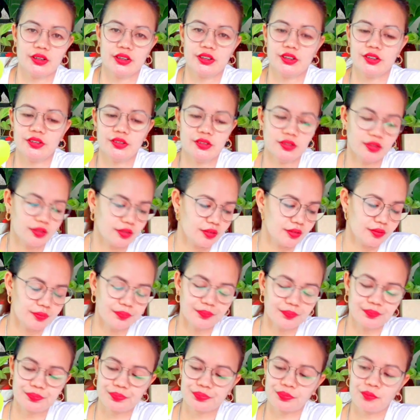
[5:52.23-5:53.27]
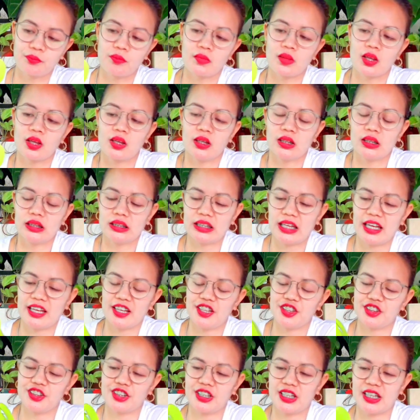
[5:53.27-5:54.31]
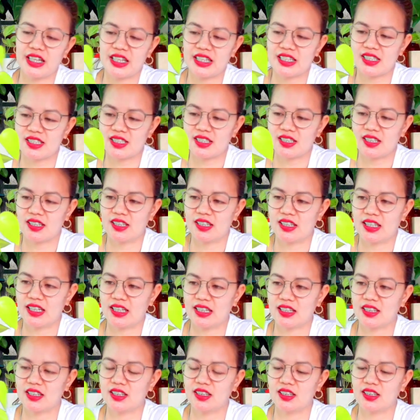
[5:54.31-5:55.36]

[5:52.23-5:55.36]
itong ngayon guys, ayan.